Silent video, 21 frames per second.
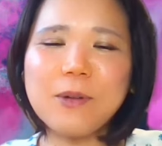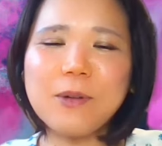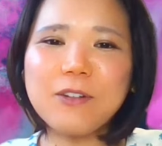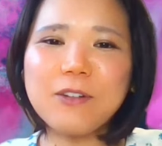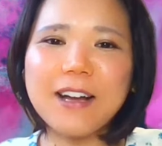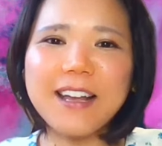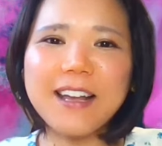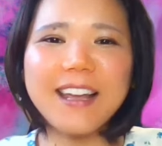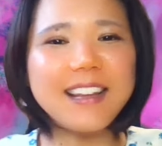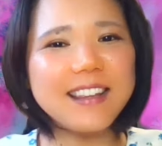も
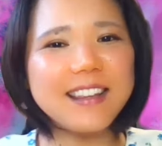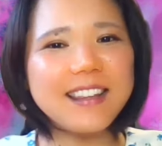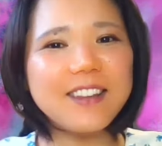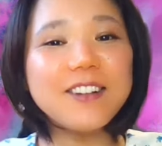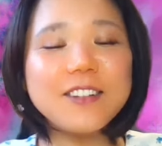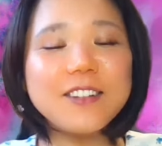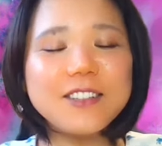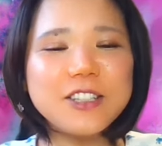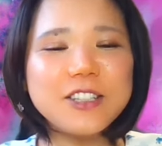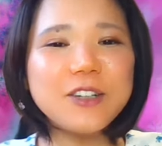のは現地
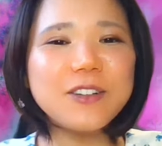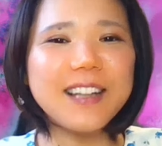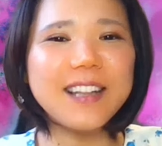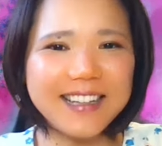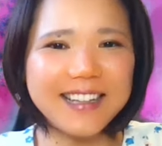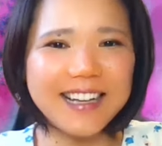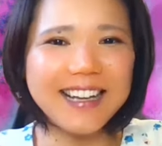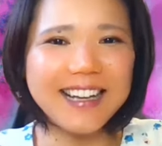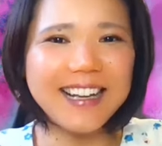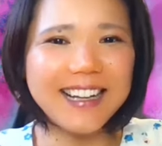と調
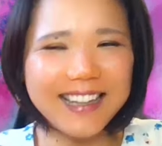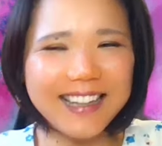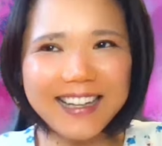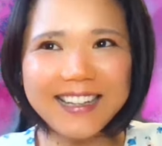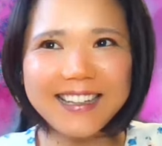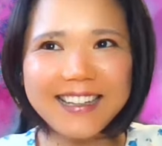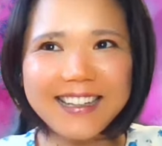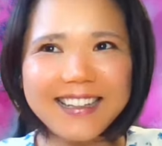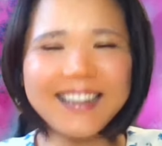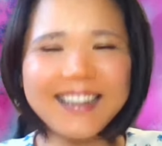達がいいかな。
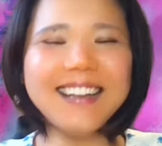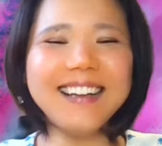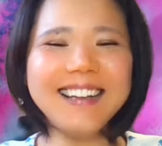はい、